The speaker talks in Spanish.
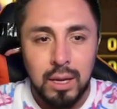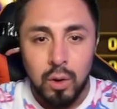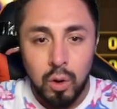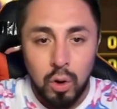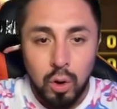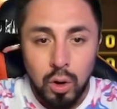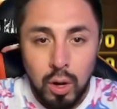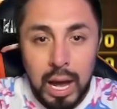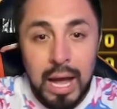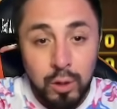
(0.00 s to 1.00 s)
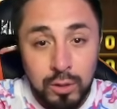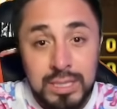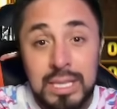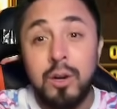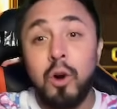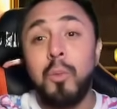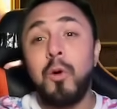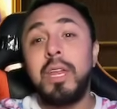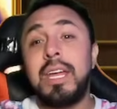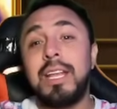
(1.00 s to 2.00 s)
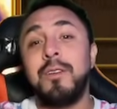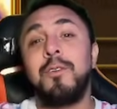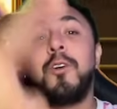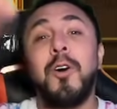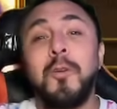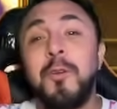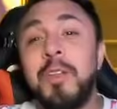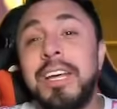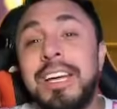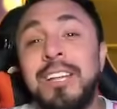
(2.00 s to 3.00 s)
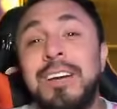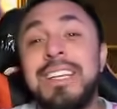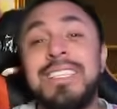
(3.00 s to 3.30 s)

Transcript: ¡Ojo! Ah, no, sí, ¿cómo de que no? ¿Cómo de que no? Ahí